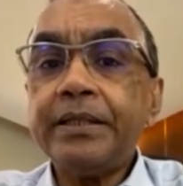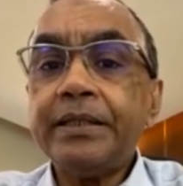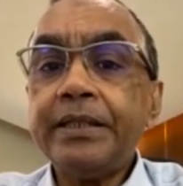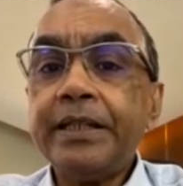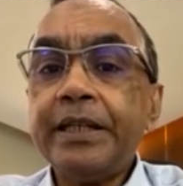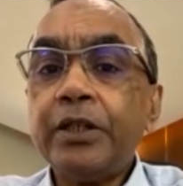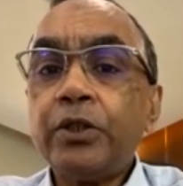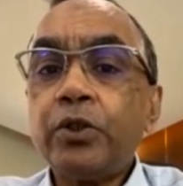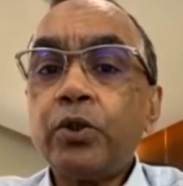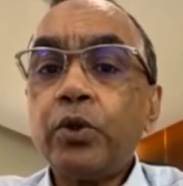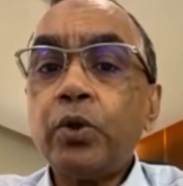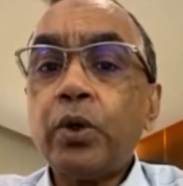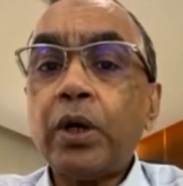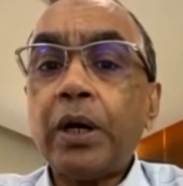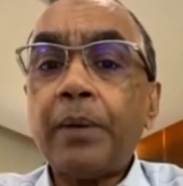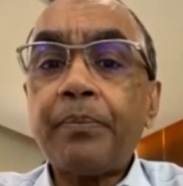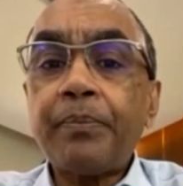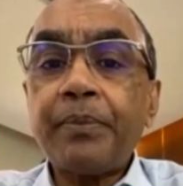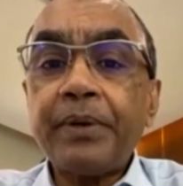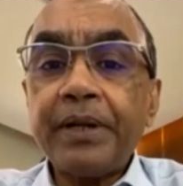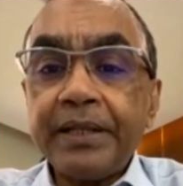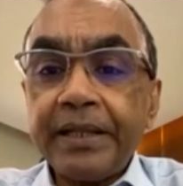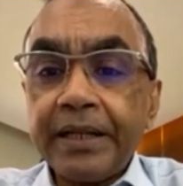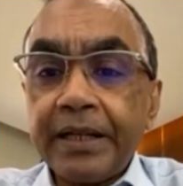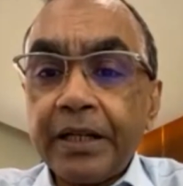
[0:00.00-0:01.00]
যেহেতু
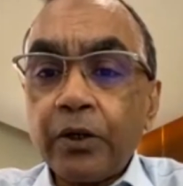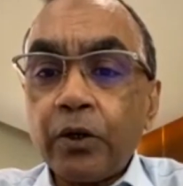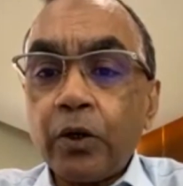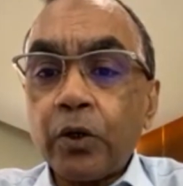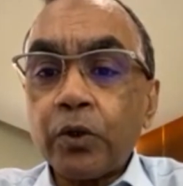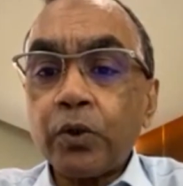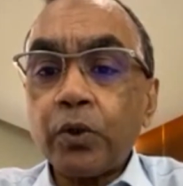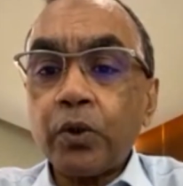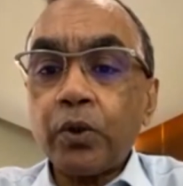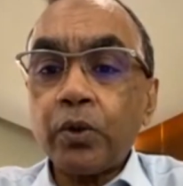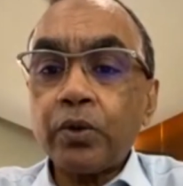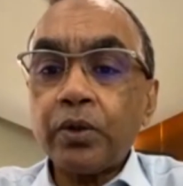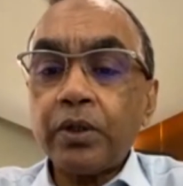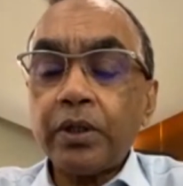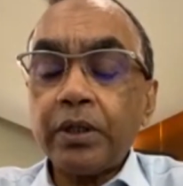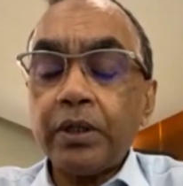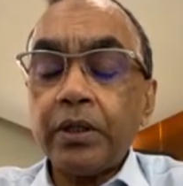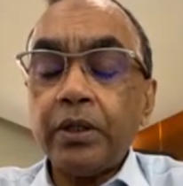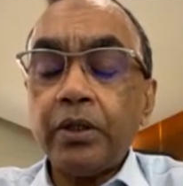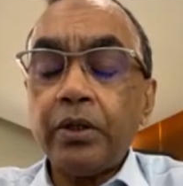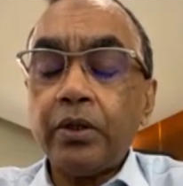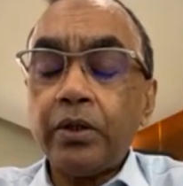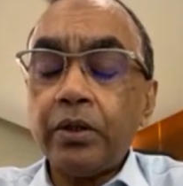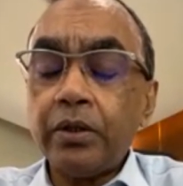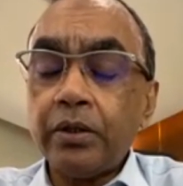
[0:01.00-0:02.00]
আপনারা দেখেন গত
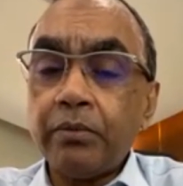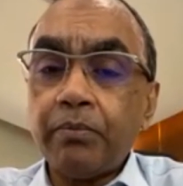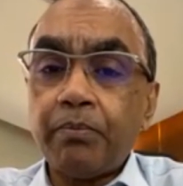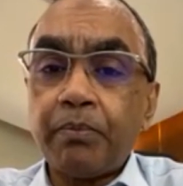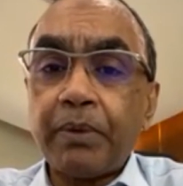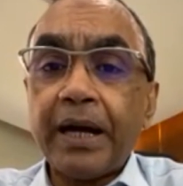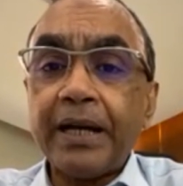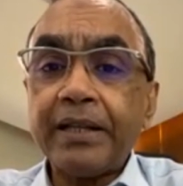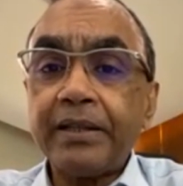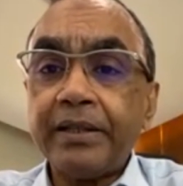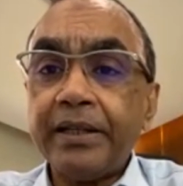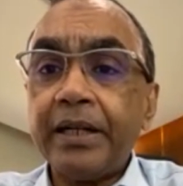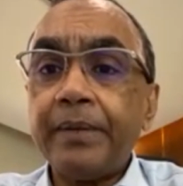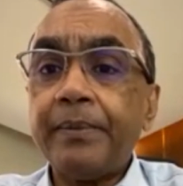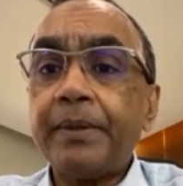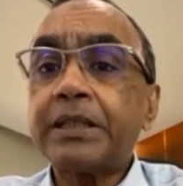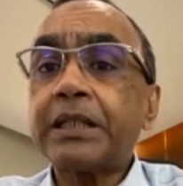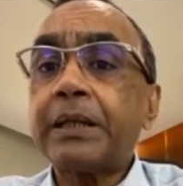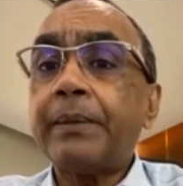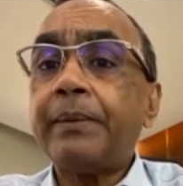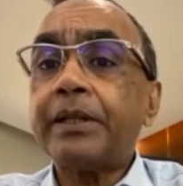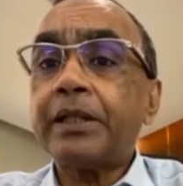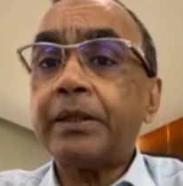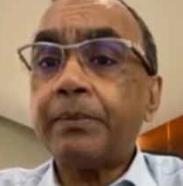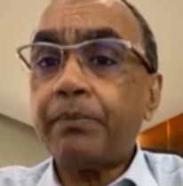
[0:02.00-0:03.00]
প্রায় দেড় মাস
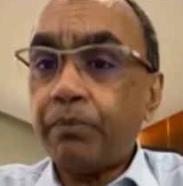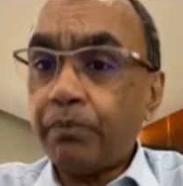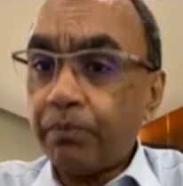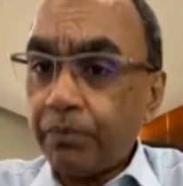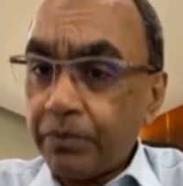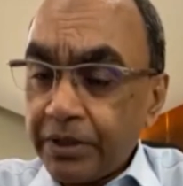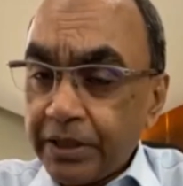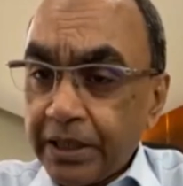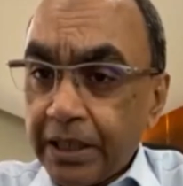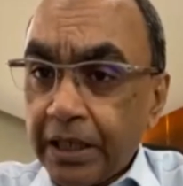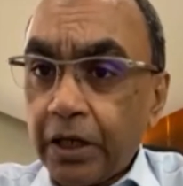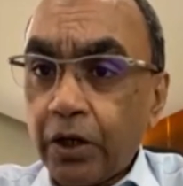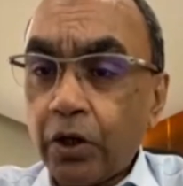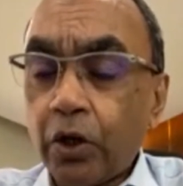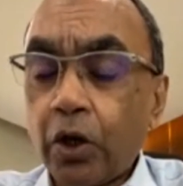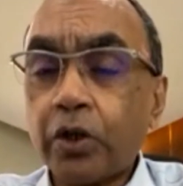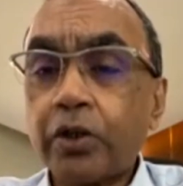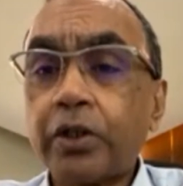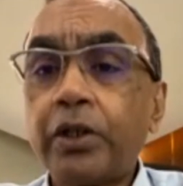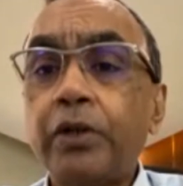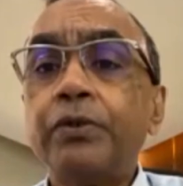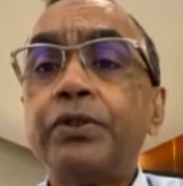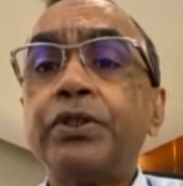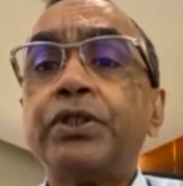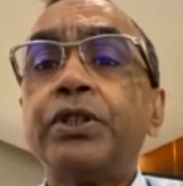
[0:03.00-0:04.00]
আমাদের জেনারেল
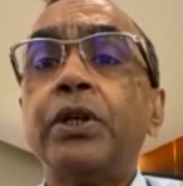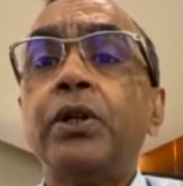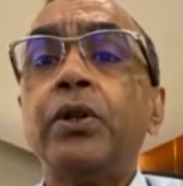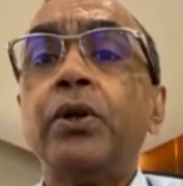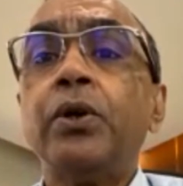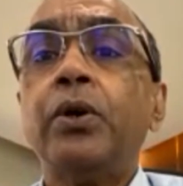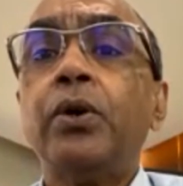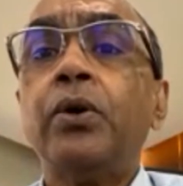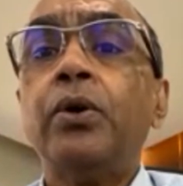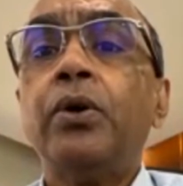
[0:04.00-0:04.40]
লকডাউন ছিল